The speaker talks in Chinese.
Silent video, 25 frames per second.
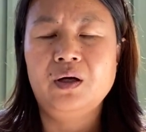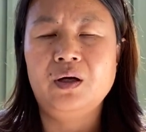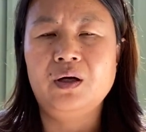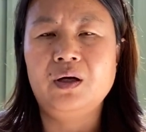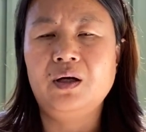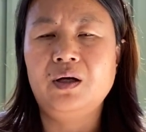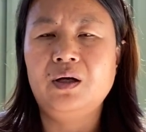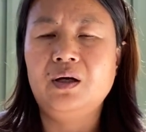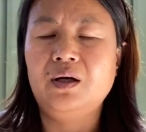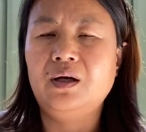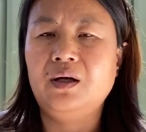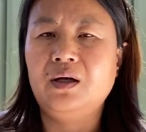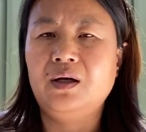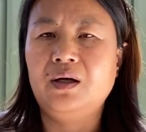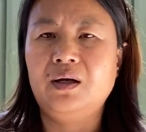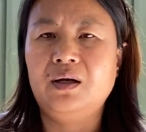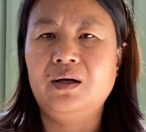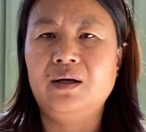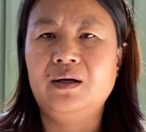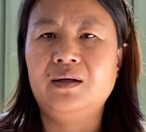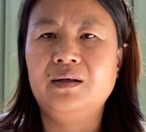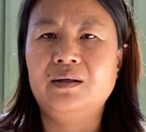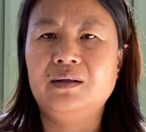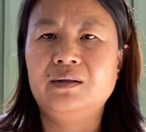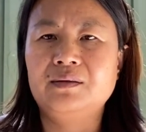
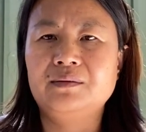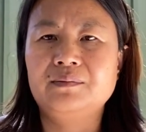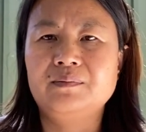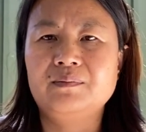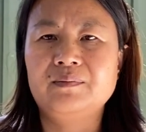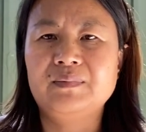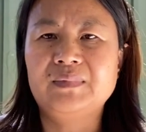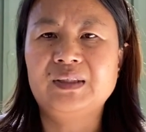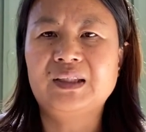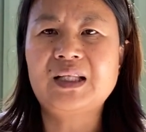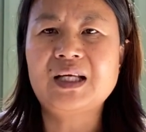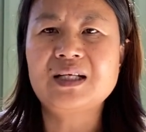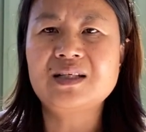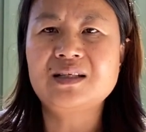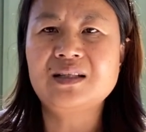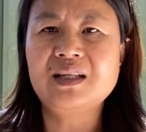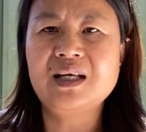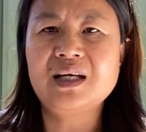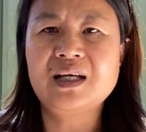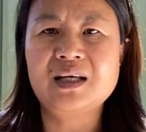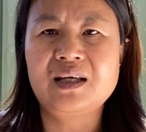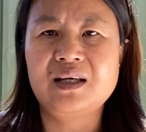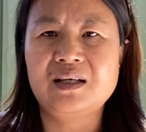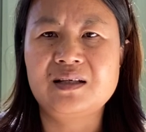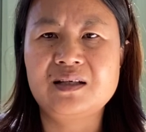呃，但是那
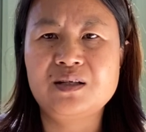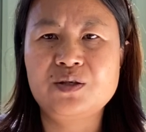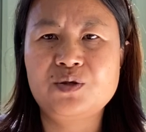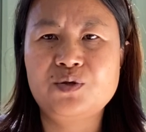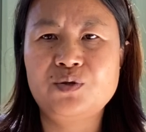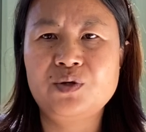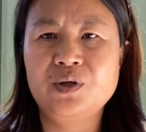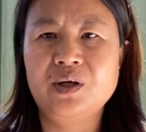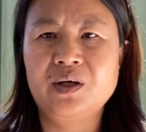个也是需